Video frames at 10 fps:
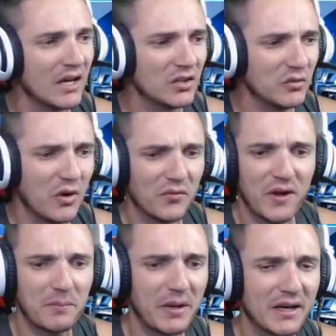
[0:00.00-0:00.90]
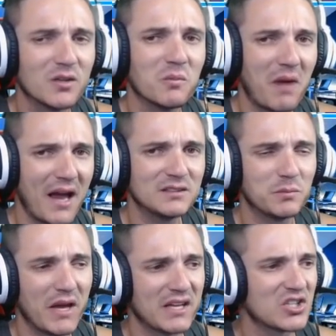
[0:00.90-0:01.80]
Eu não vou ficar pegando mais
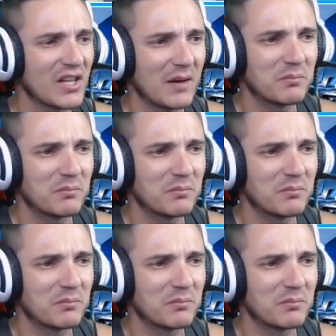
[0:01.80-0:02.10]
pet lá,